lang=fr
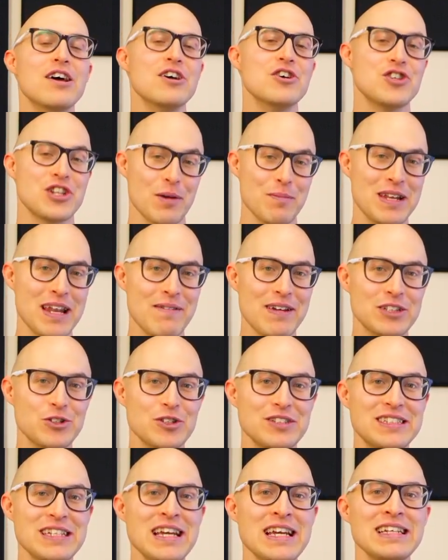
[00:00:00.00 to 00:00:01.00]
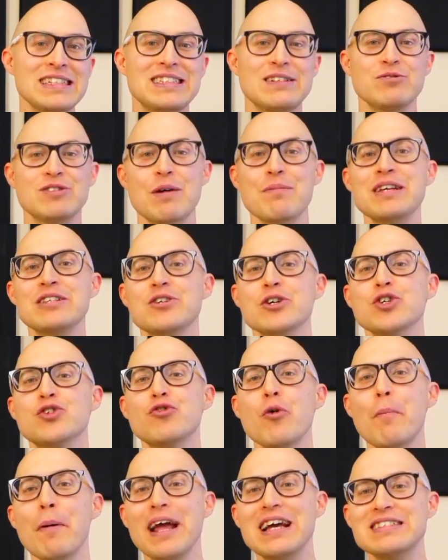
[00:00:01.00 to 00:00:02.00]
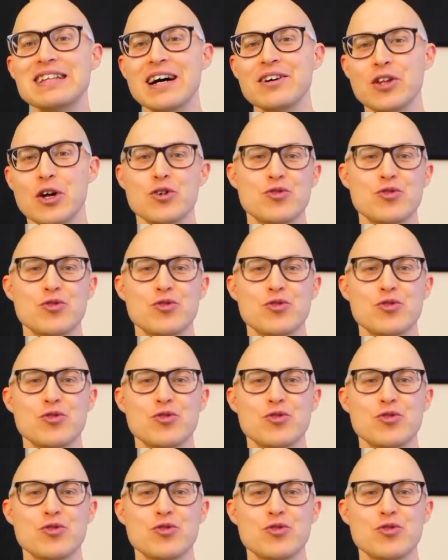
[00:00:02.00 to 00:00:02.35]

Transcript: Je termine avec ceci. Si vous aimez ce que je vous présente,